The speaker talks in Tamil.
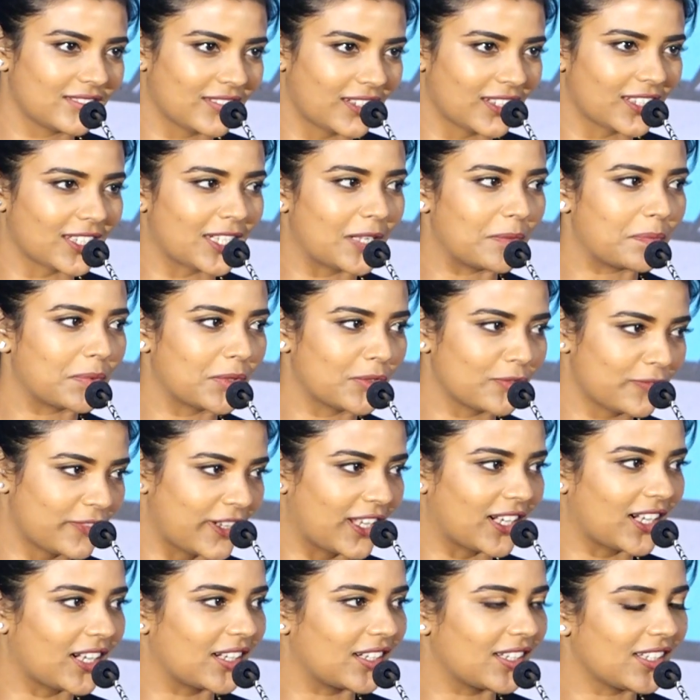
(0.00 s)
அதுக்கப்புறம்
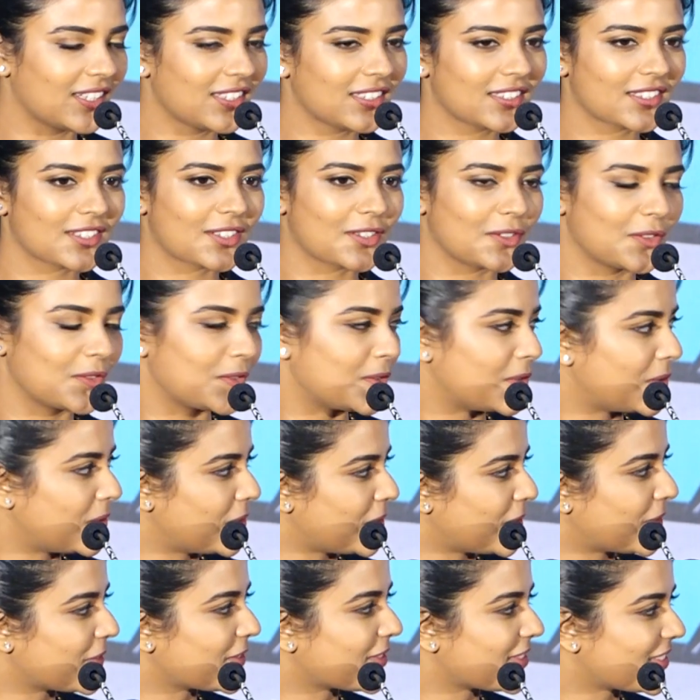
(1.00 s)
ஃபரானா ஸோ
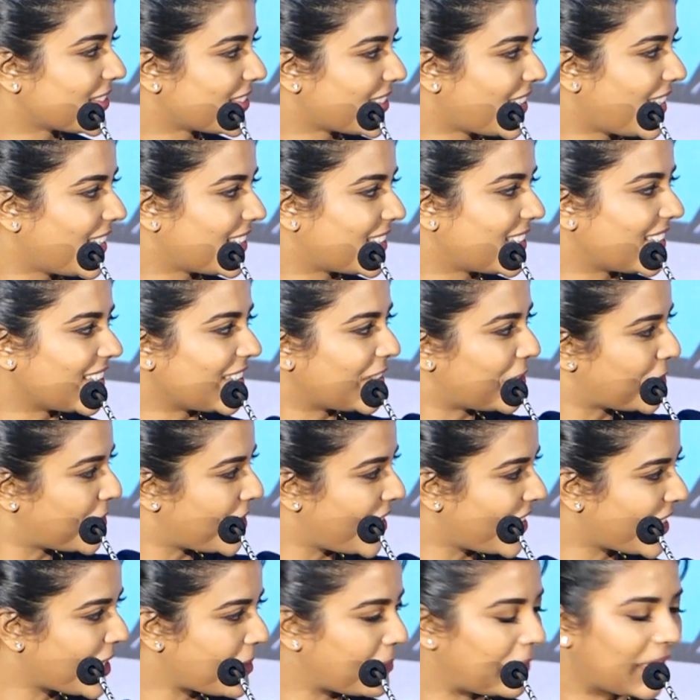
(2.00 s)
ஐ திங்க் இன்னும்
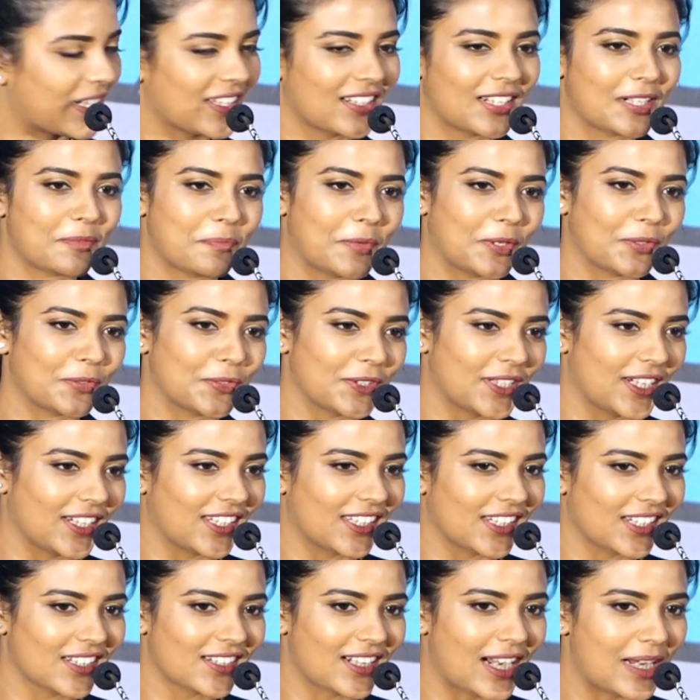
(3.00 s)
நிறைய படங்கள் பண்ணுவோம்னு
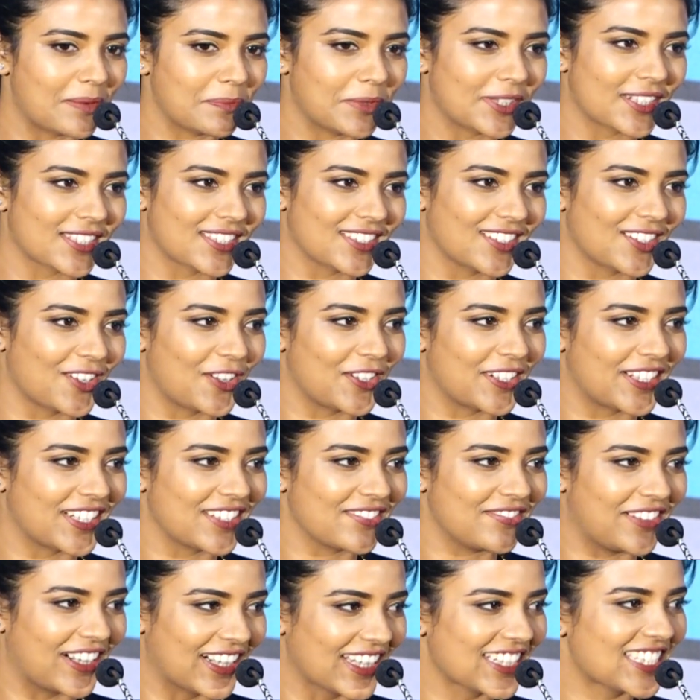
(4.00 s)
நினைக்கிறேன் ராமர் சார் ஆல்ரெடி
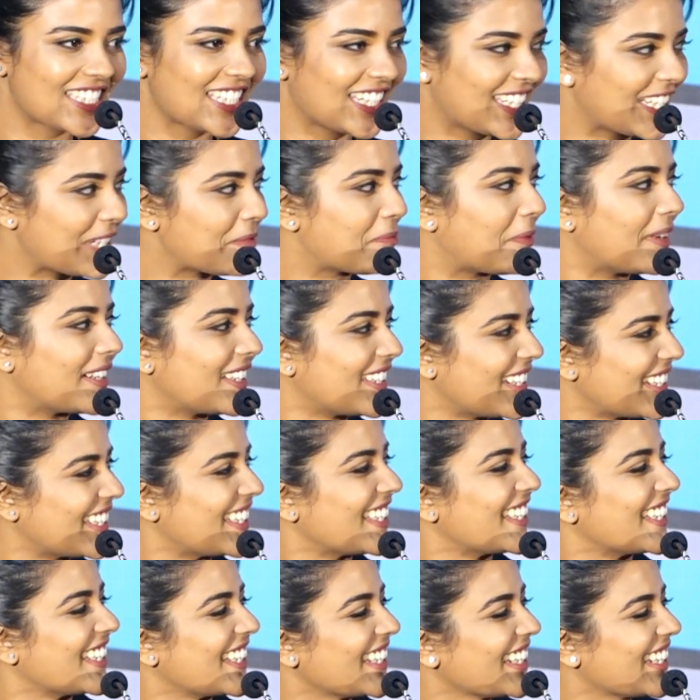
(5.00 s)
வட சென்னை
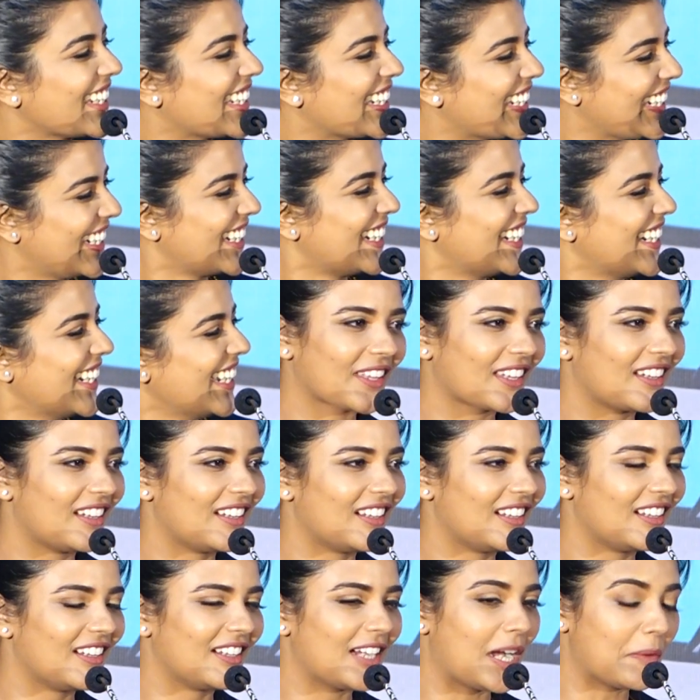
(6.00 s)
பண்ணியிருக்கீங்க
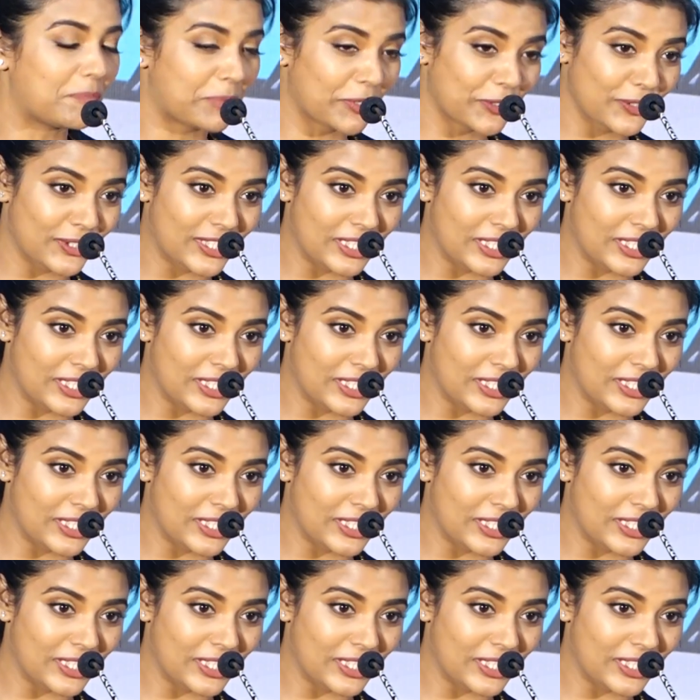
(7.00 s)
அப்புறம்